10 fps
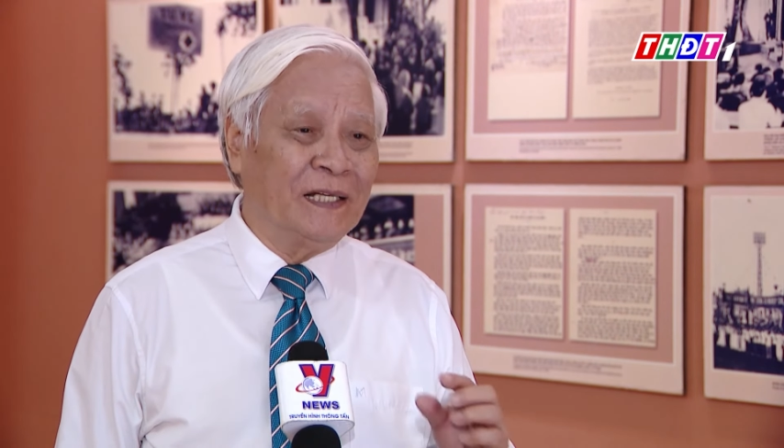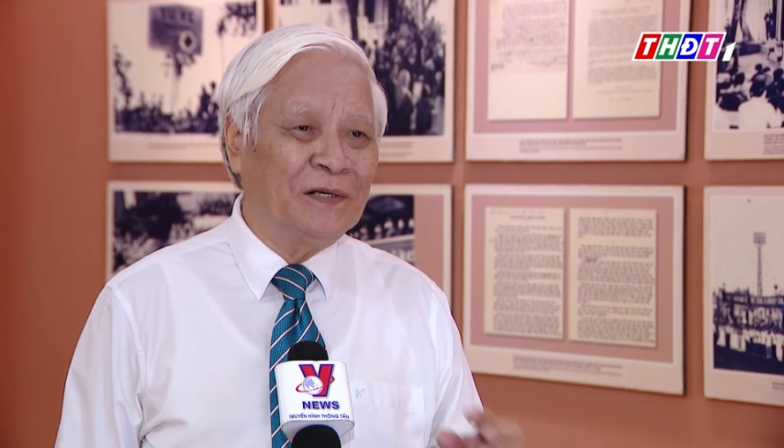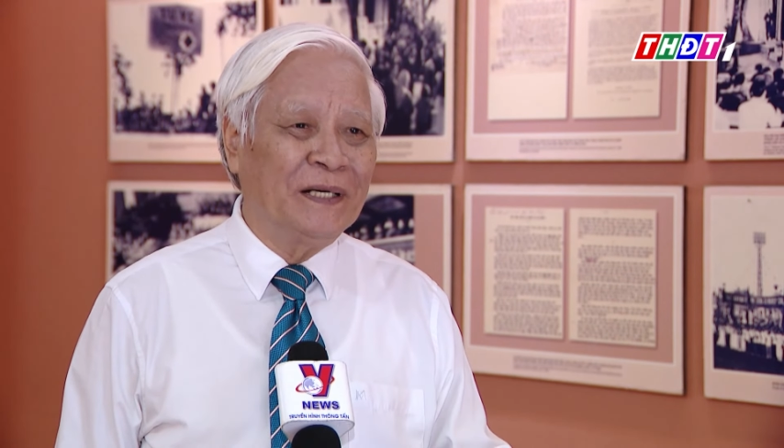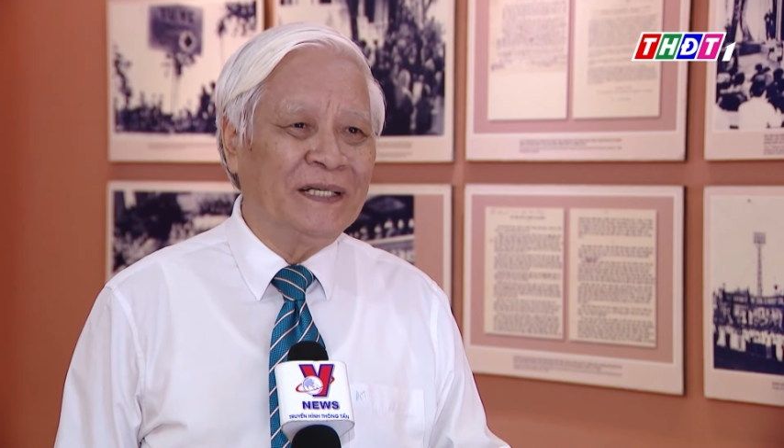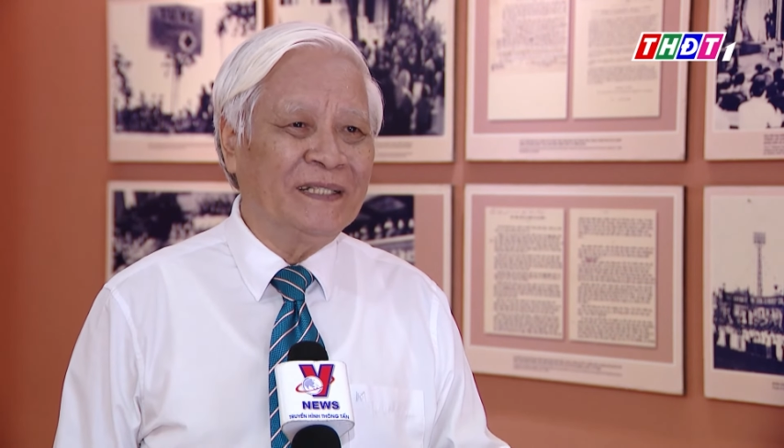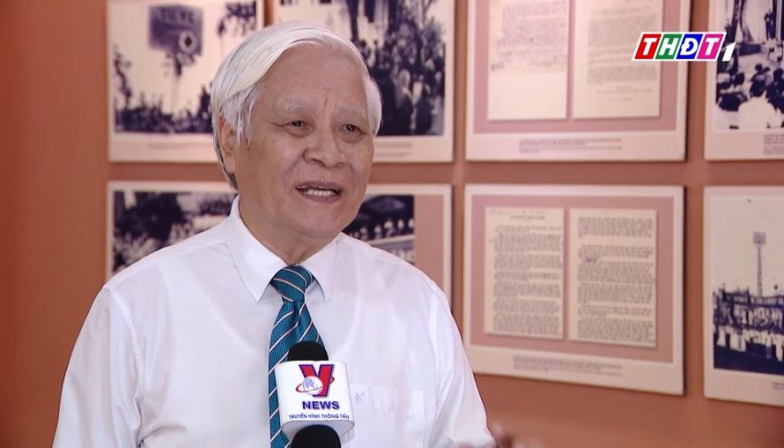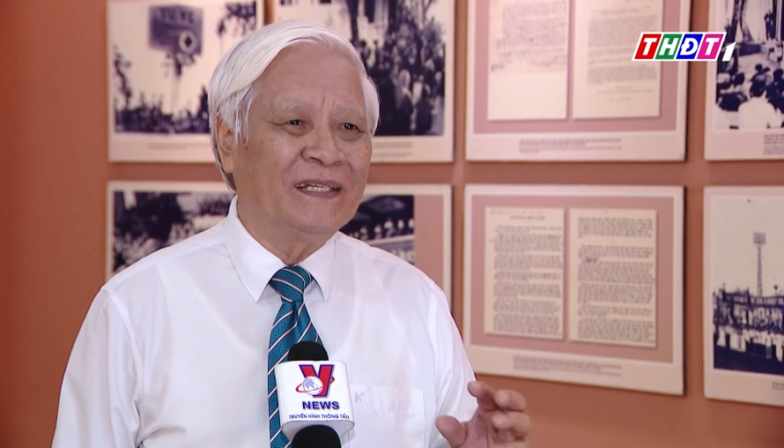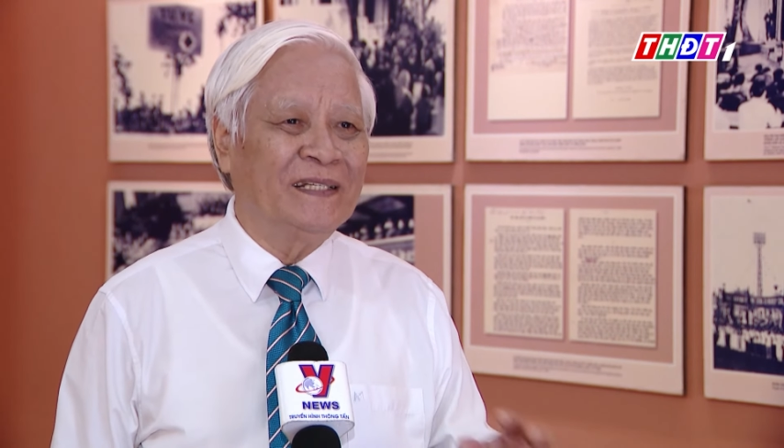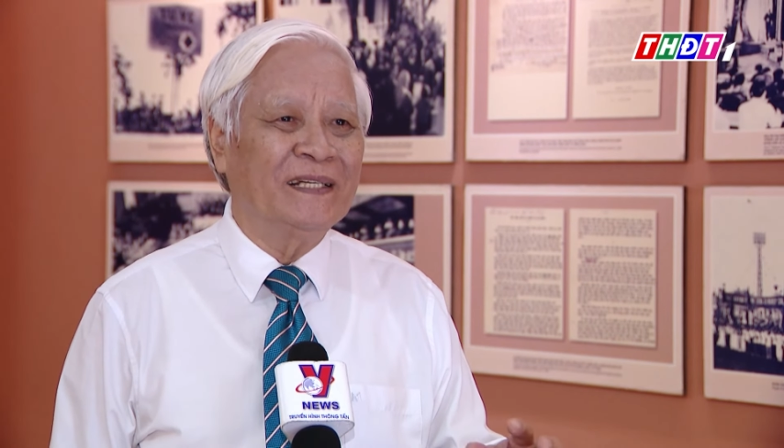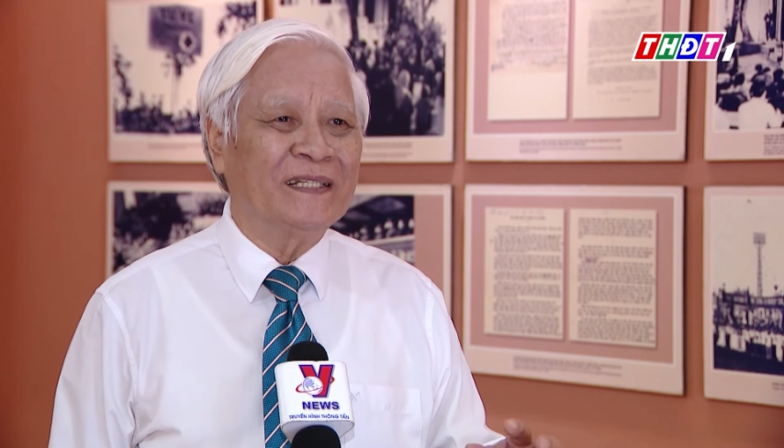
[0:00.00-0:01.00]
Điều ấy
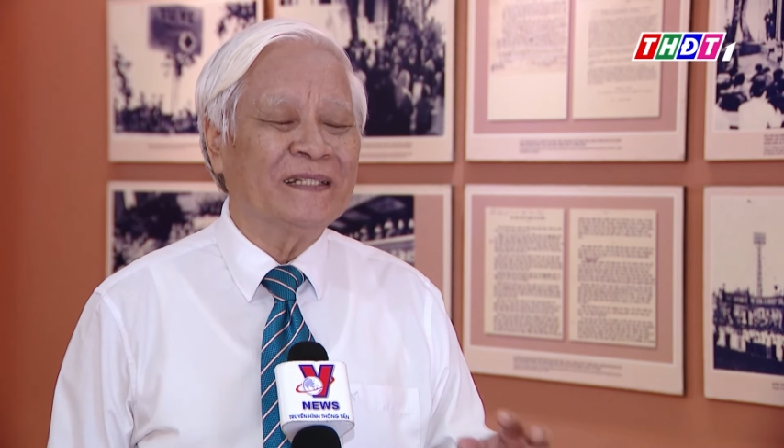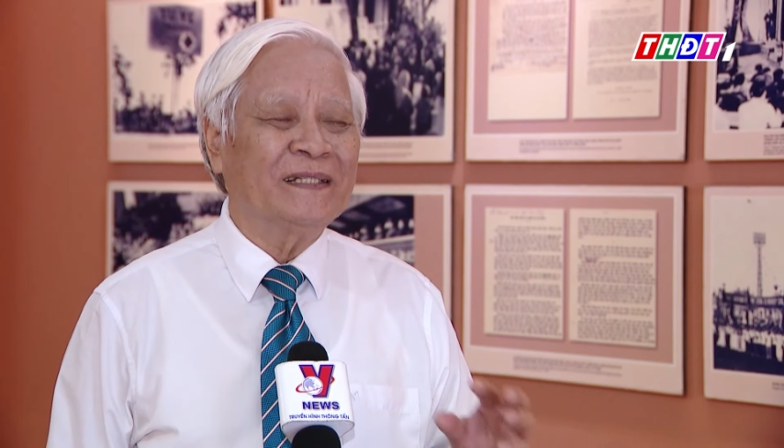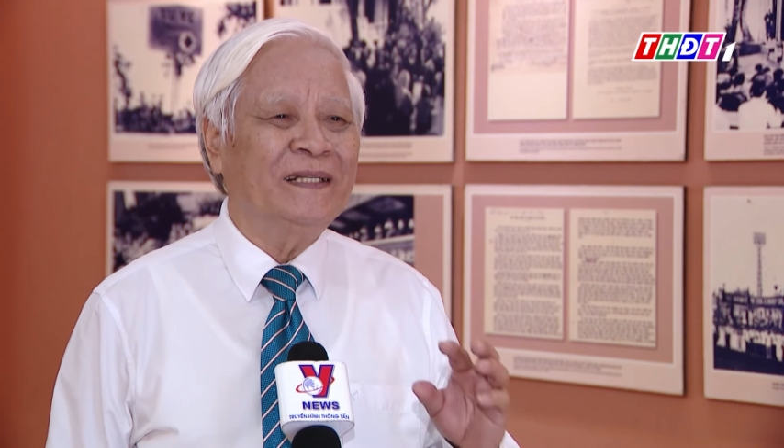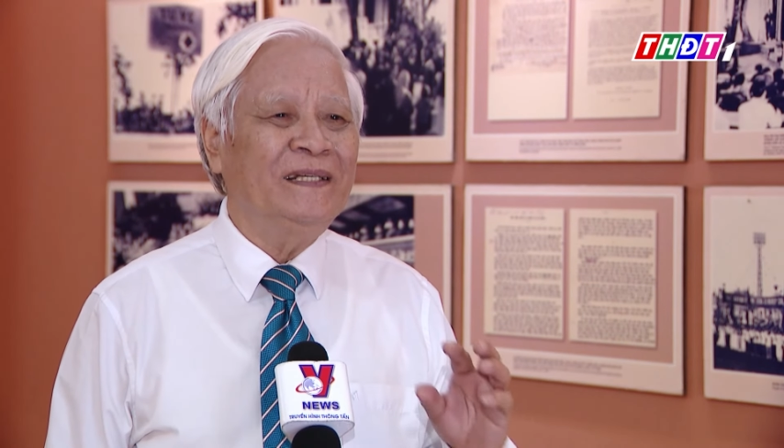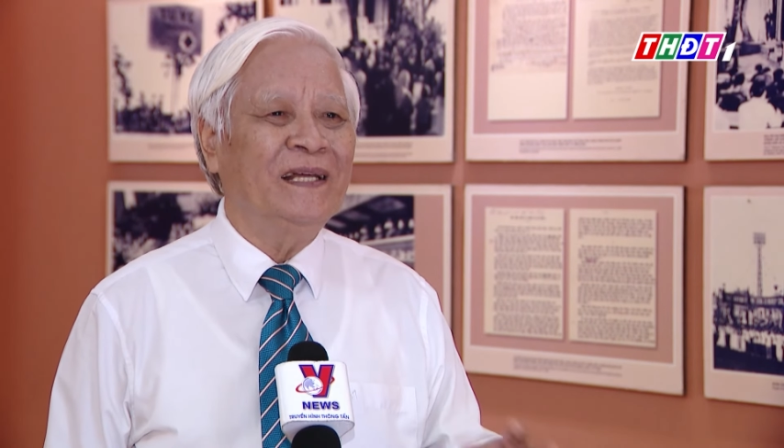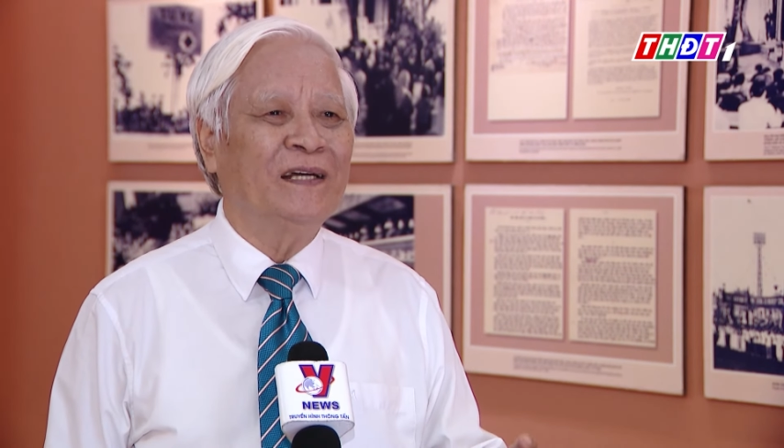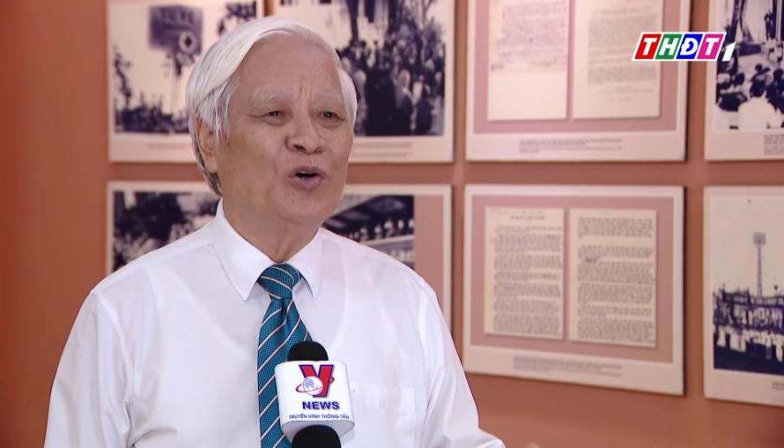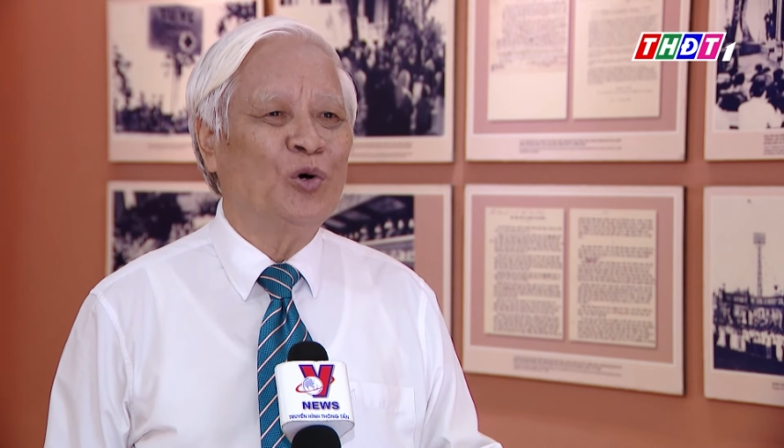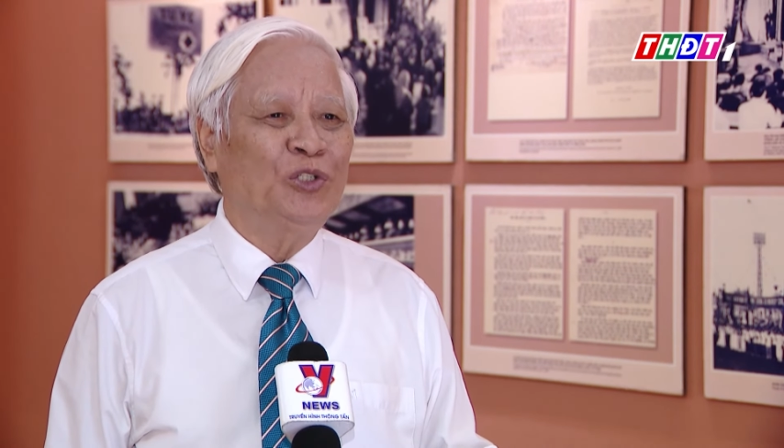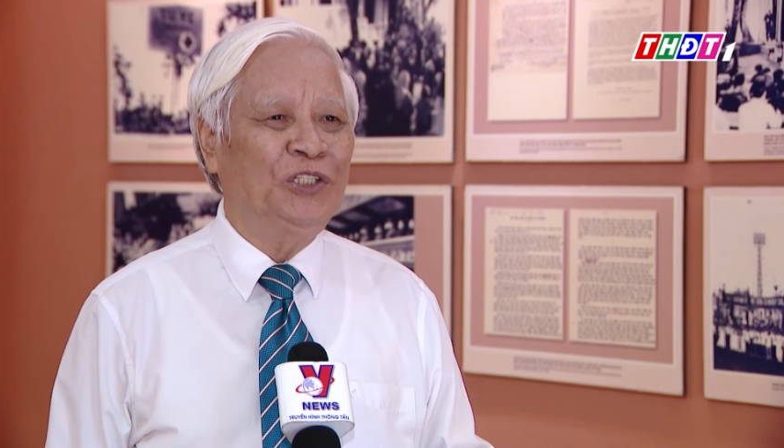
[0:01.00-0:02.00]
thể hiện tinh
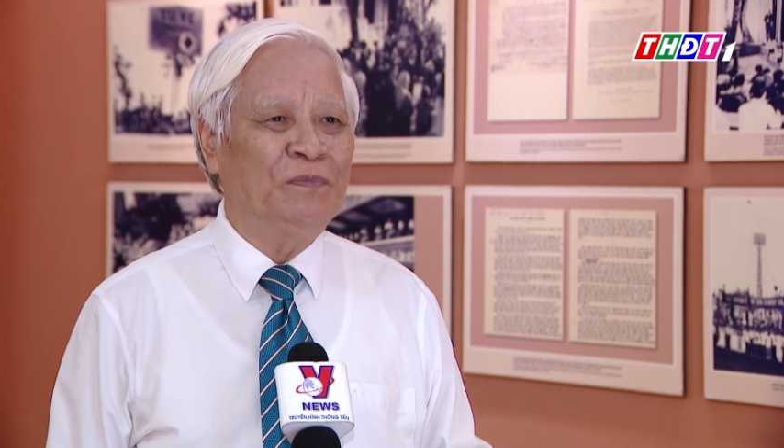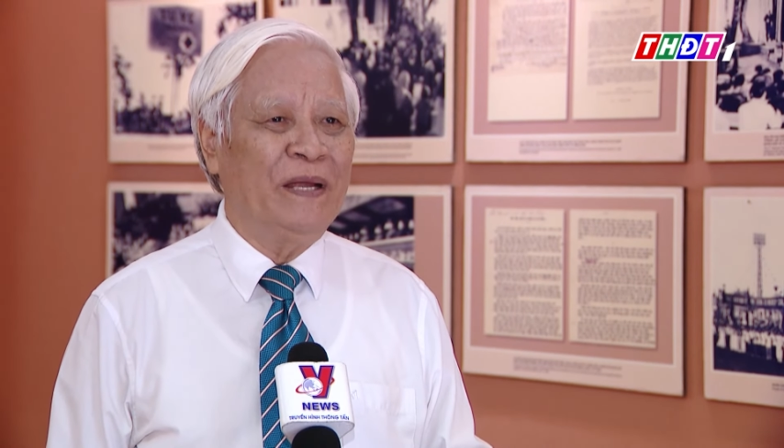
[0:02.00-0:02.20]
thần Hồ